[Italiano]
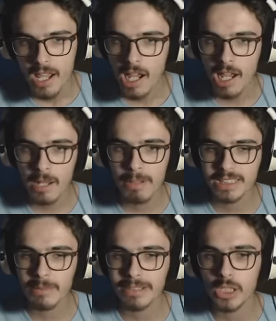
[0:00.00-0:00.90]
Eh, eh
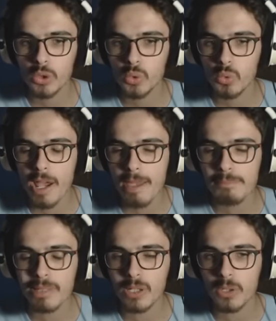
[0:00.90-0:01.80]
basta mettere due
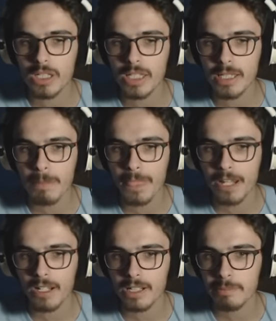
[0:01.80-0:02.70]
piccoli
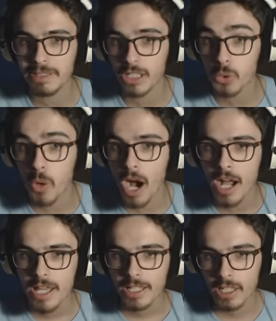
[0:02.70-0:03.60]
uh, repeater qua
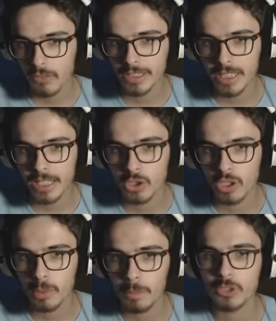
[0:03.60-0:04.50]
che ovviamente
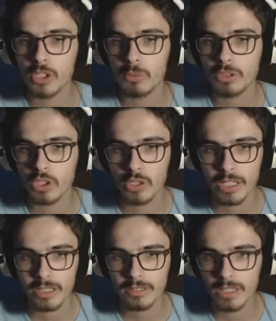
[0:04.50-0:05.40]
azionano i pistoni qui sotto che, eh,